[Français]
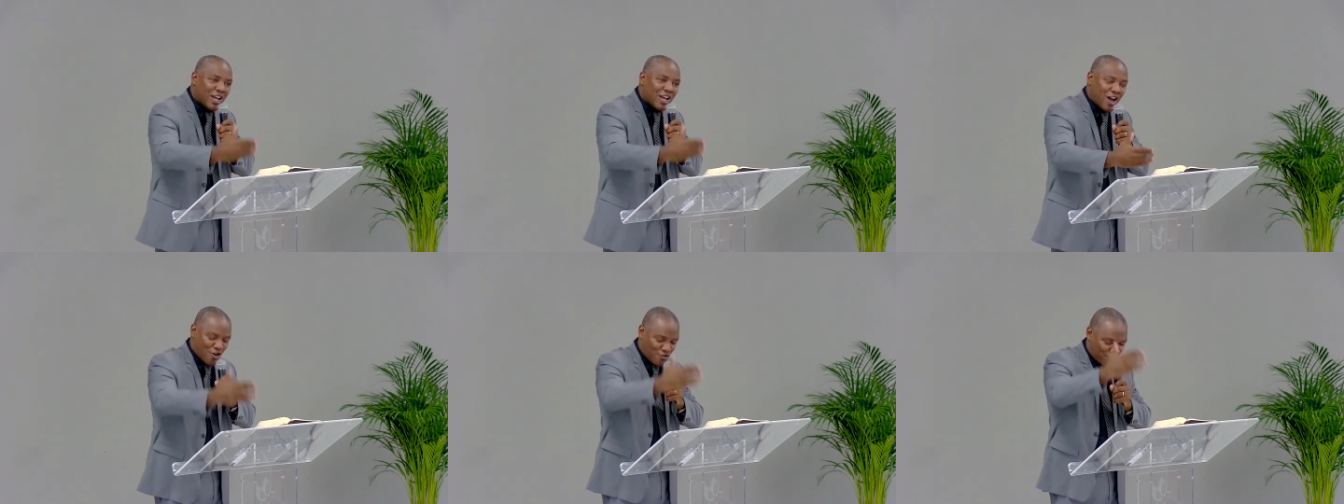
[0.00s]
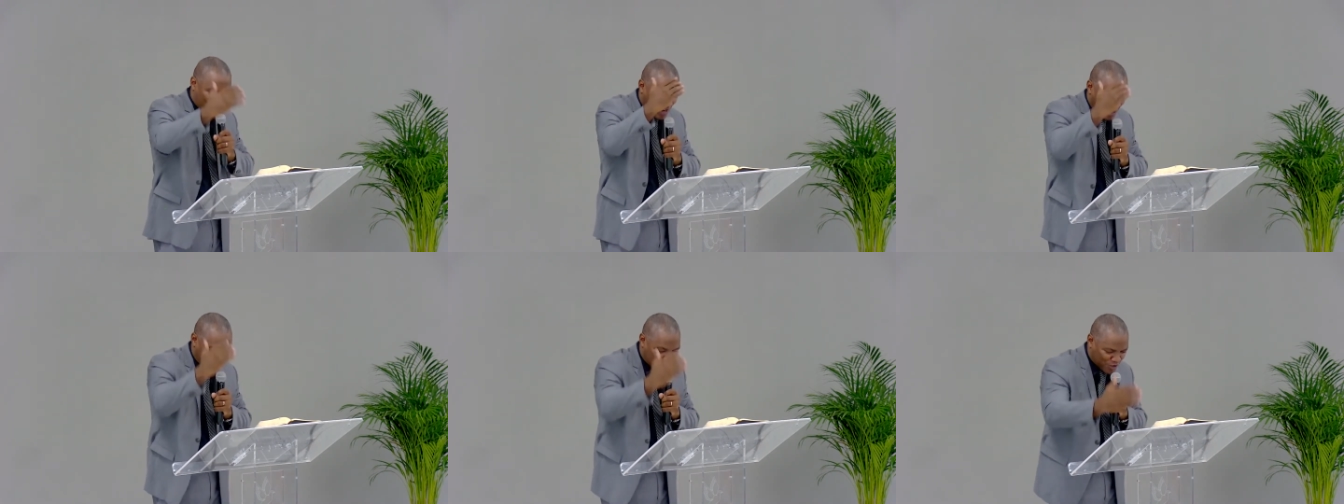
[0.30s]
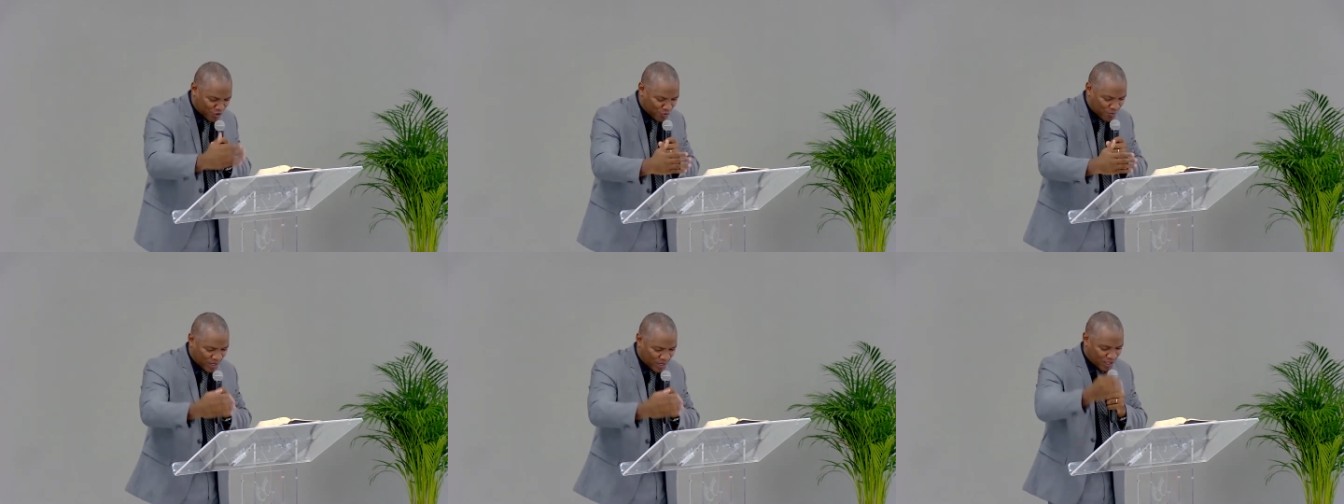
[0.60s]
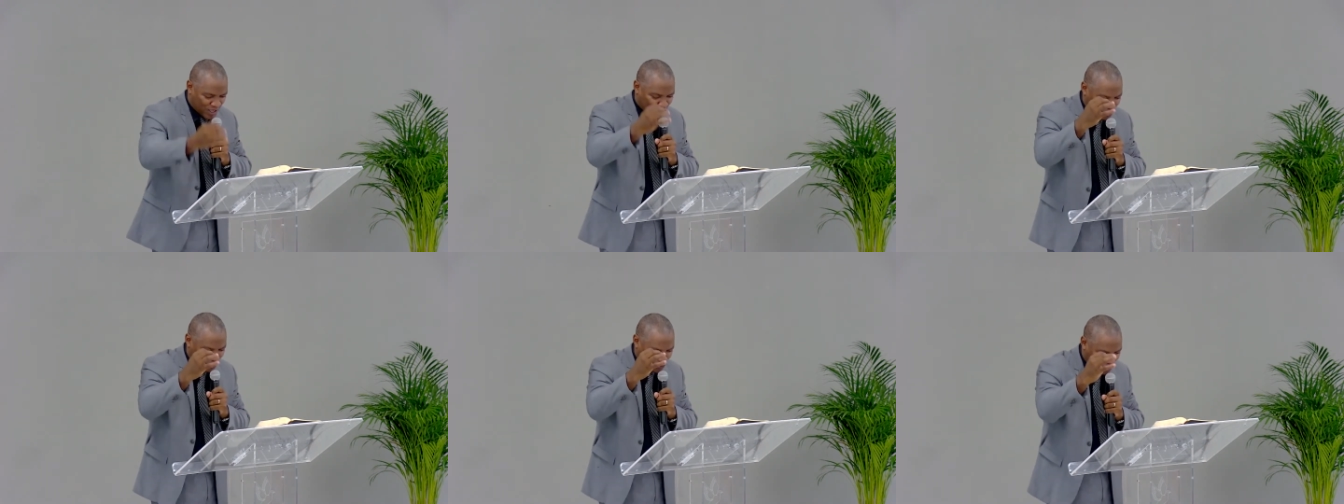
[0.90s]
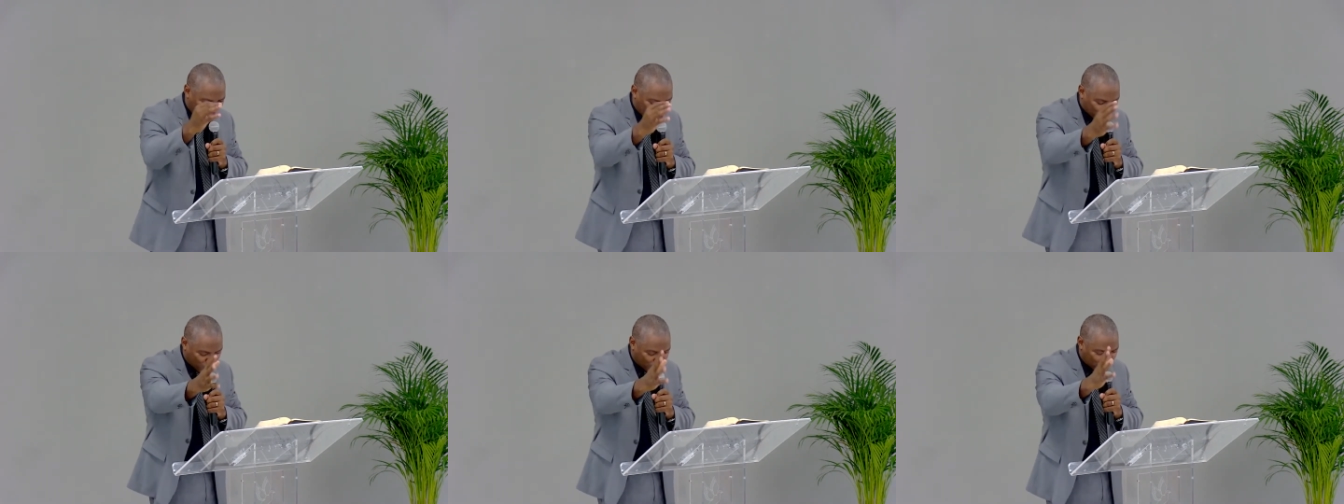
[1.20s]
enflammés du malin, que Dieu
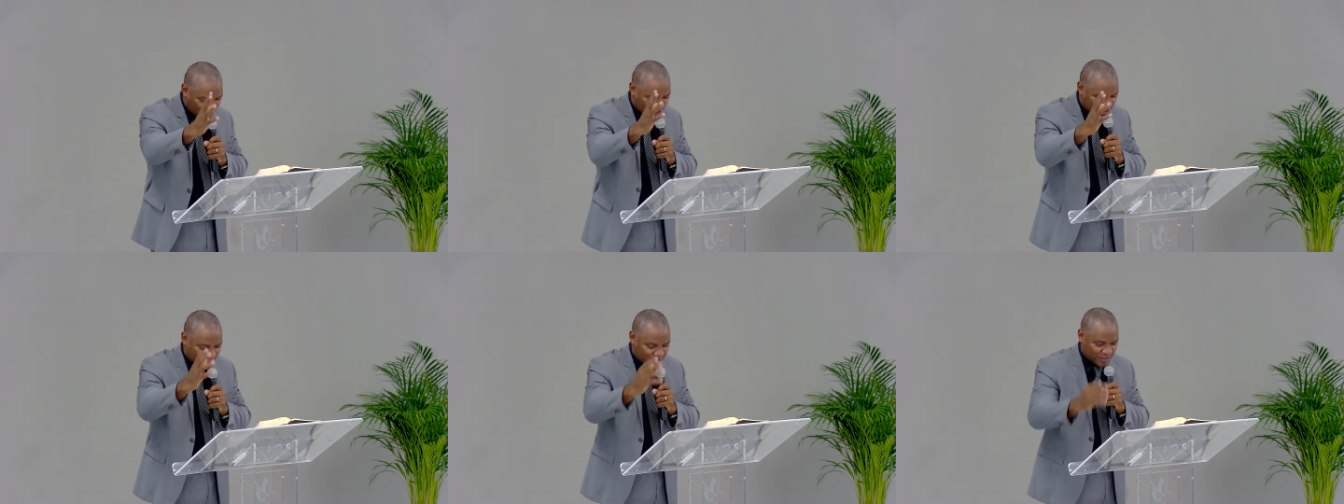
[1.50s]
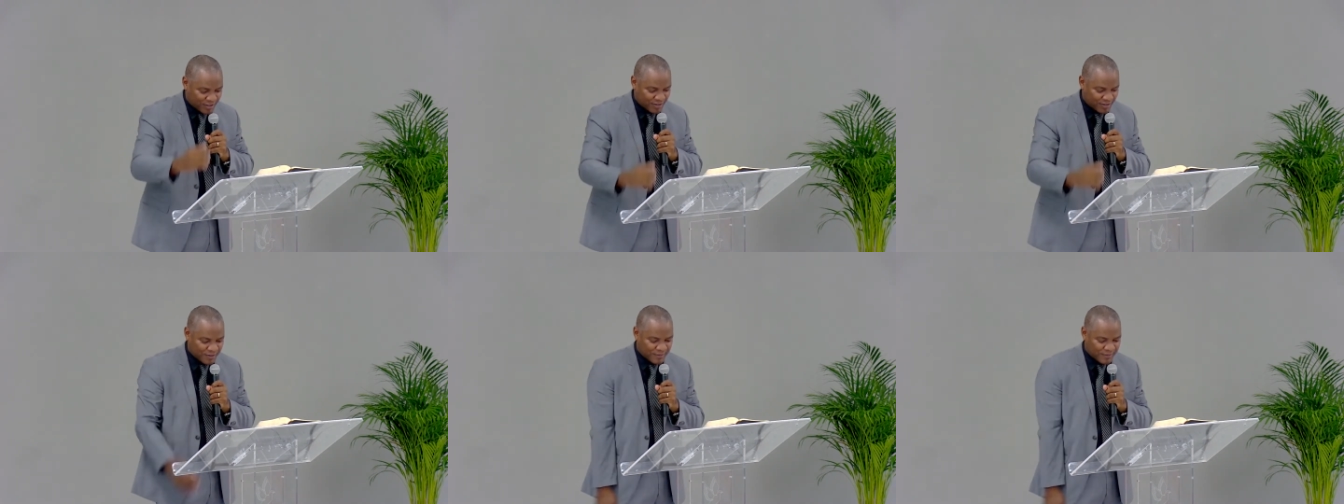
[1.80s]
soit béni.